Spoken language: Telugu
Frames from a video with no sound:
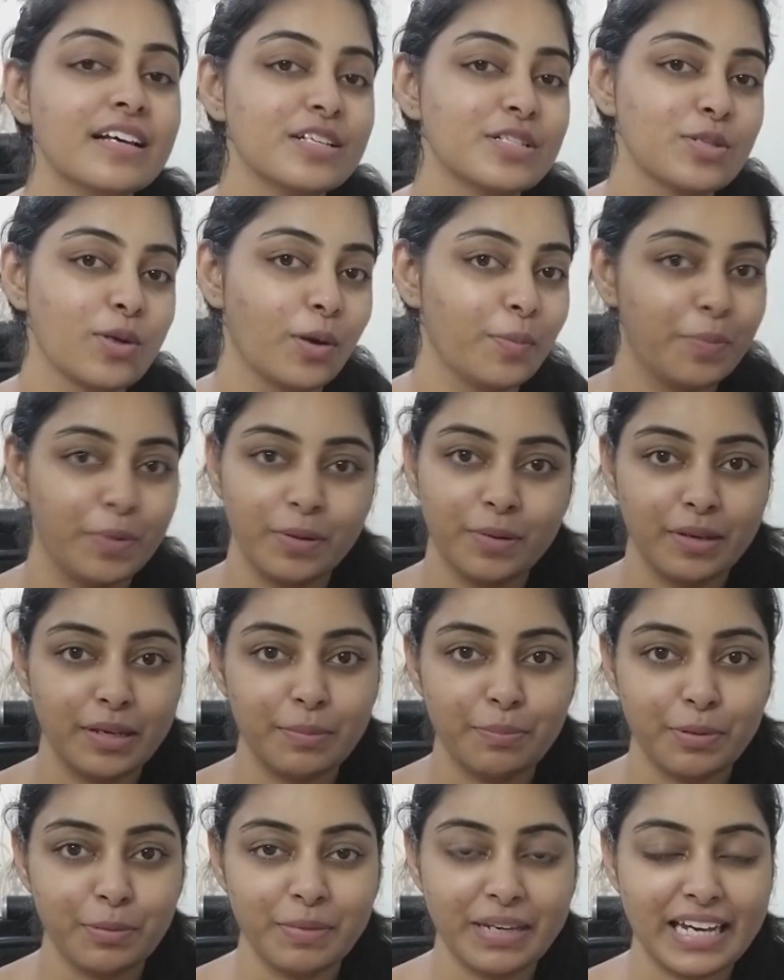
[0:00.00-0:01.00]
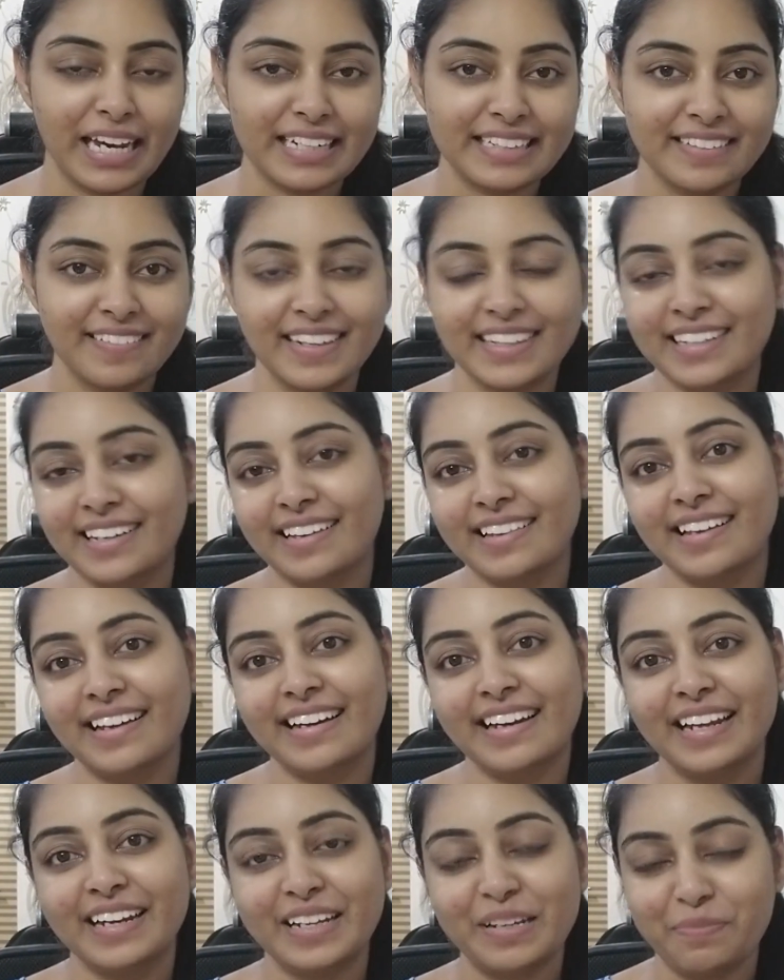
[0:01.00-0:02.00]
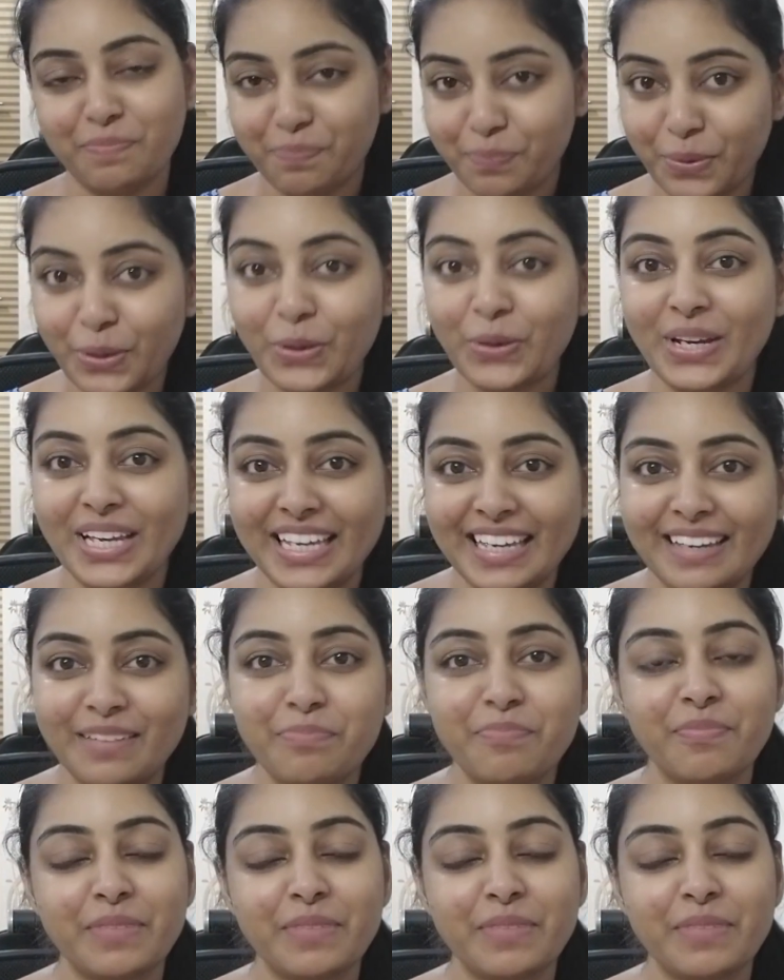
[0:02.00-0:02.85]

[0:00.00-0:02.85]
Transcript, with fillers: సో ఇప్పుడు ఇప్పుడు మీకు అర్థమైంది కదా నేను ఇప్పుడు ఈ